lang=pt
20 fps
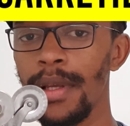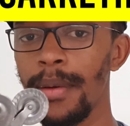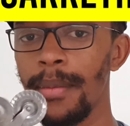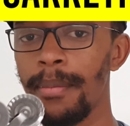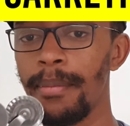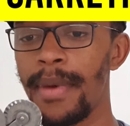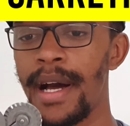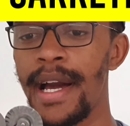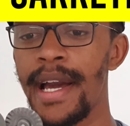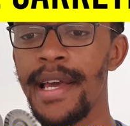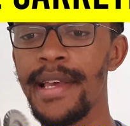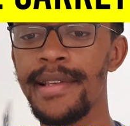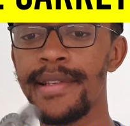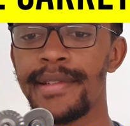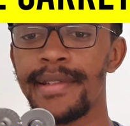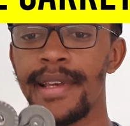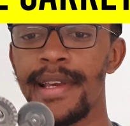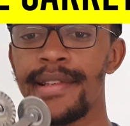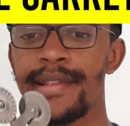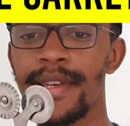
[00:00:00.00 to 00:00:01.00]

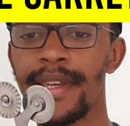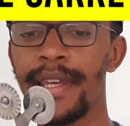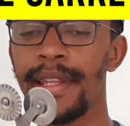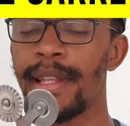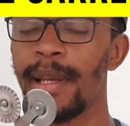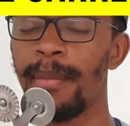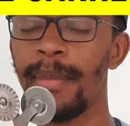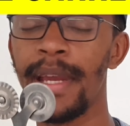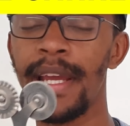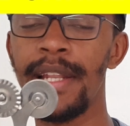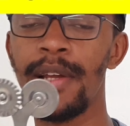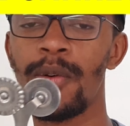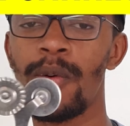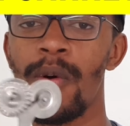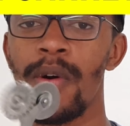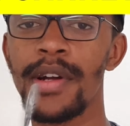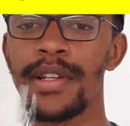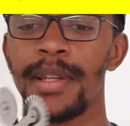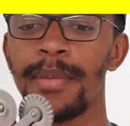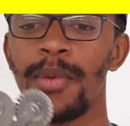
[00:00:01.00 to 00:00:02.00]
Mas esse aqui também ele
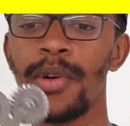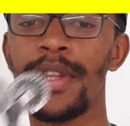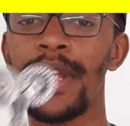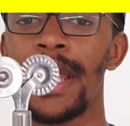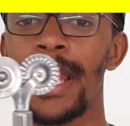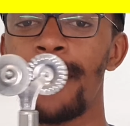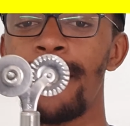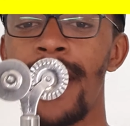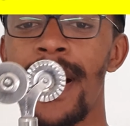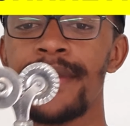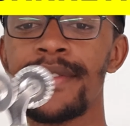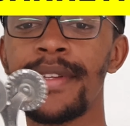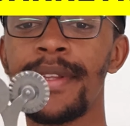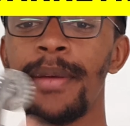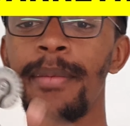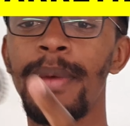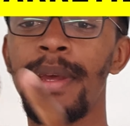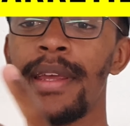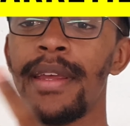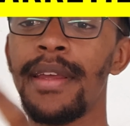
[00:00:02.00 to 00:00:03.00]
corta, modela a massa
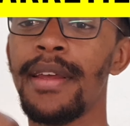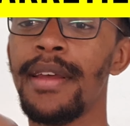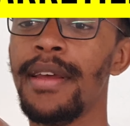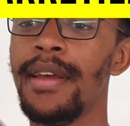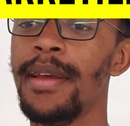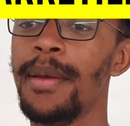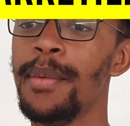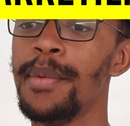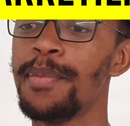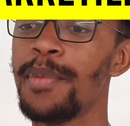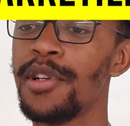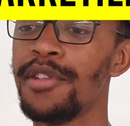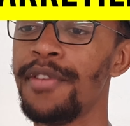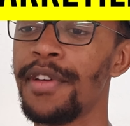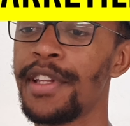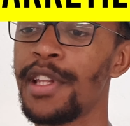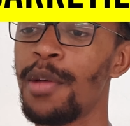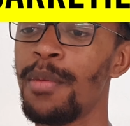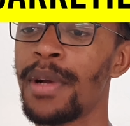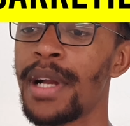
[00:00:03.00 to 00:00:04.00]
também. Pode
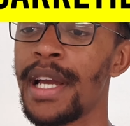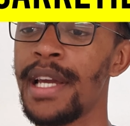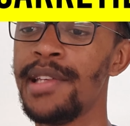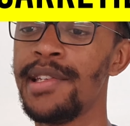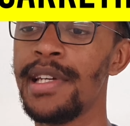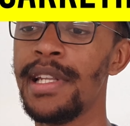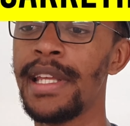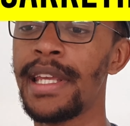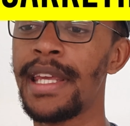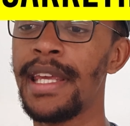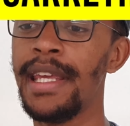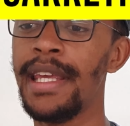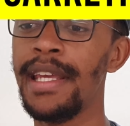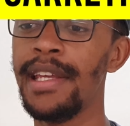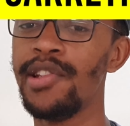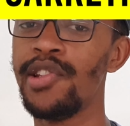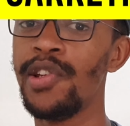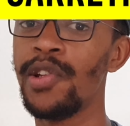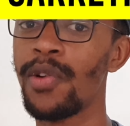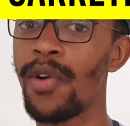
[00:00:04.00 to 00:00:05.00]
ver que tem uma carretilha aqui
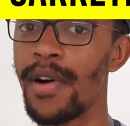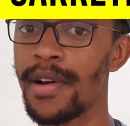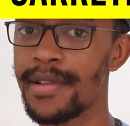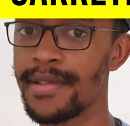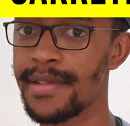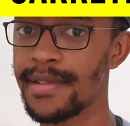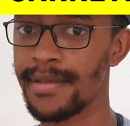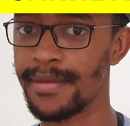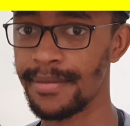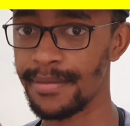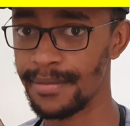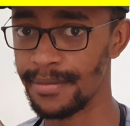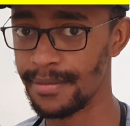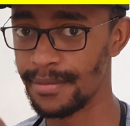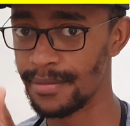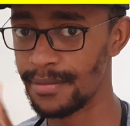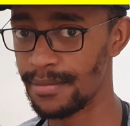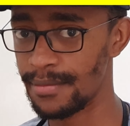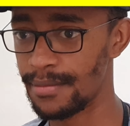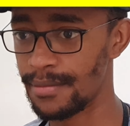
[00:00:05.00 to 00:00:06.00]
de inox.
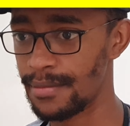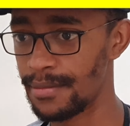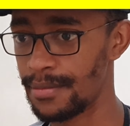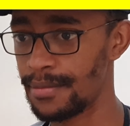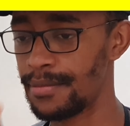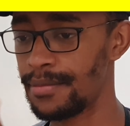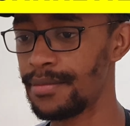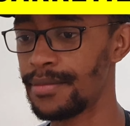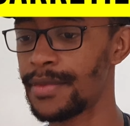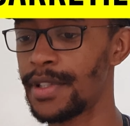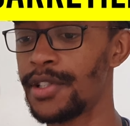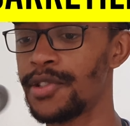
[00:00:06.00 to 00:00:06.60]
Tá